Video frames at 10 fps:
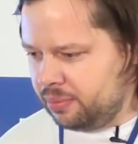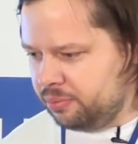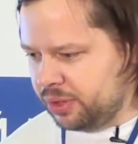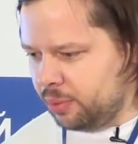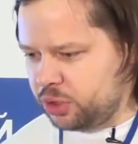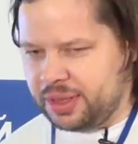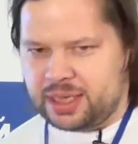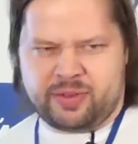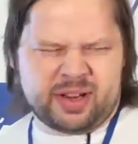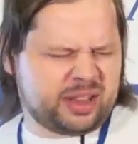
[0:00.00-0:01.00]
Потому что
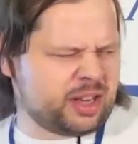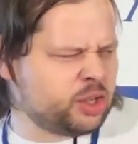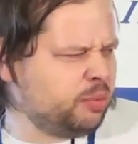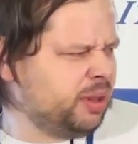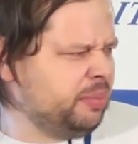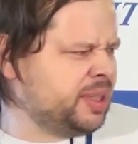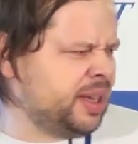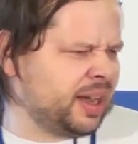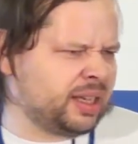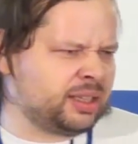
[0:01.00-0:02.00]
название должно было быть,
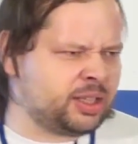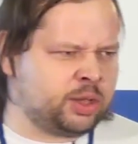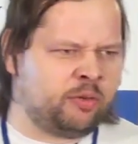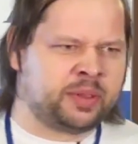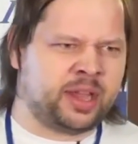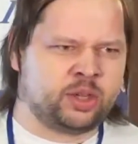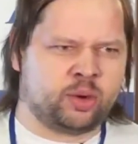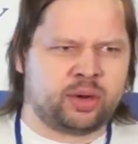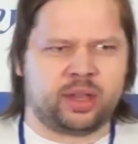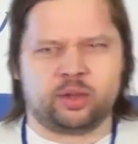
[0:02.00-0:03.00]
я каких-то слов
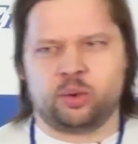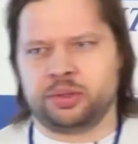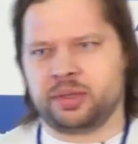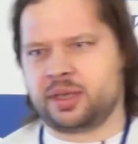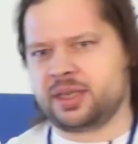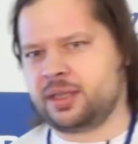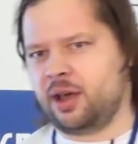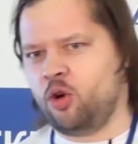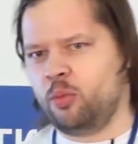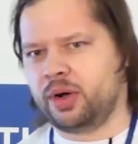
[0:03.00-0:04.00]
понадергал откуда-то таких
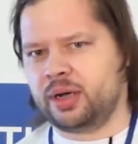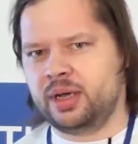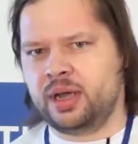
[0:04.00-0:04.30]
знакомых.